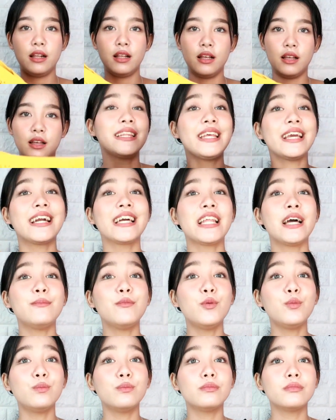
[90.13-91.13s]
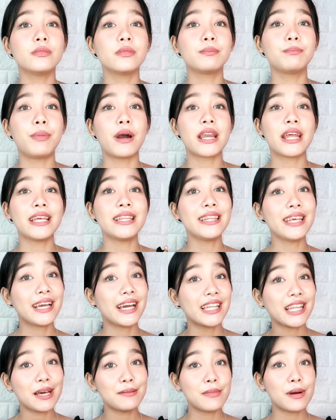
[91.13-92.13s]
Para hindi ka na, para hindi
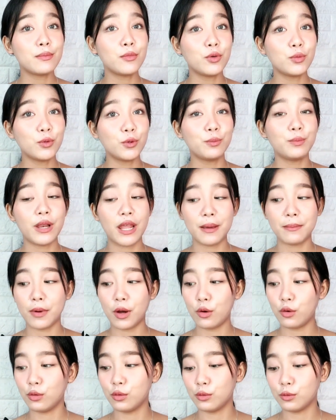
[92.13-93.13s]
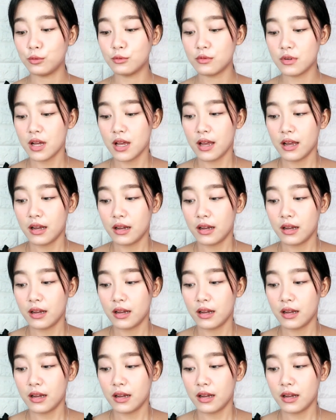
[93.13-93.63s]
ka na mamumblema kung